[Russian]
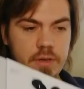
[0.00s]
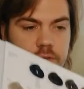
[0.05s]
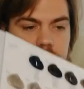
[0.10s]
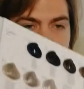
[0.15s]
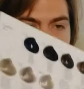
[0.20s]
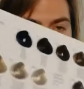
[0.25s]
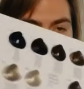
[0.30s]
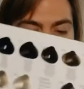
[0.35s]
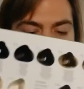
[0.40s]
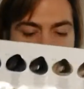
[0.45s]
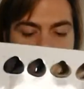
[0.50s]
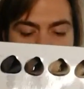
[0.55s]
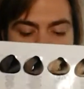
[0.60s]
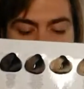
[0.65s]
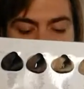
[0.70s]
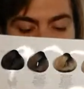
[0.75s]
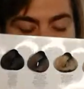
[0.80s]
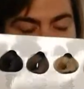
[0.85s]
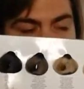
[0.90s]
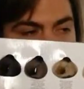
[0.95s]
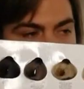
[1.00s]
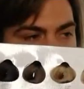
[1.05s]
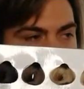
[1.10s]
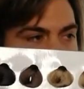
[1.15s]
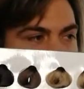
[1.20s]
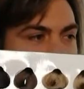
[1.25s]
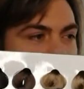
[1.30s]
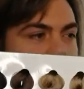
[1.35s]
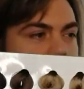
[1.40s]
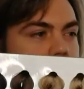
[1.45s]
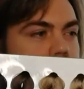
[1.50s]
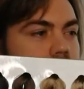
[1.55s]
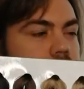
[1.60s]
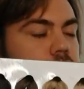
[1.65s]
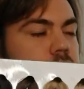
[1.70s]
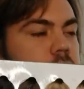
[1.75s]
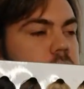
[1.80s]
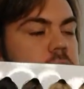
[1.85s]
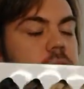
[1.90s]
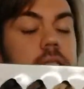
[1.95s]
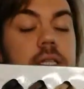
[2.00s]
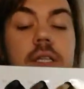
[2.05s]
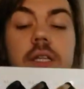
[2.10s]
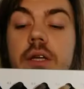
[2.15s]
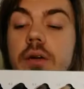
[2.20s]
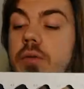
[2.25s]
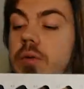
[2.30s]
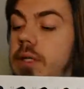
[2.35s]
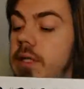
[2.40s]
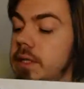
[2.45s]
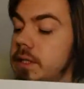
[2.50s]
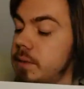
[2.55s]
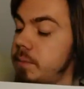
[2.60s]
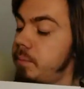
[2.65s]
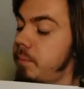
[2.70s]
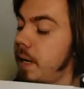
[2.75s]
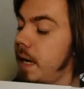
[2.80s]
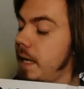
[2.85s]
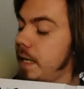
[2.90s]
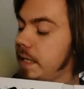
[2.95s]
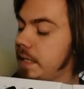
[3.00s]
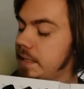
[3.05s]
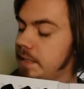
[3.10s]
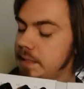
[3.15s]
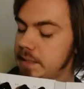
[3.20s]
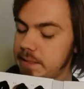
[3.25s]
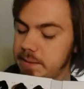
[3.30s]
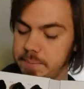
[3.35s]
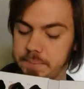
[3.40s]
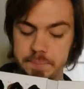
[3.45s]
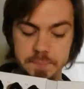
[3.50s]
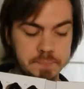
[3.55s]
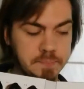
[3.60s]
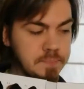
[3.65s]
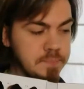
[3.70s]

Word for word: вот такая вот замечательная у нас палитра.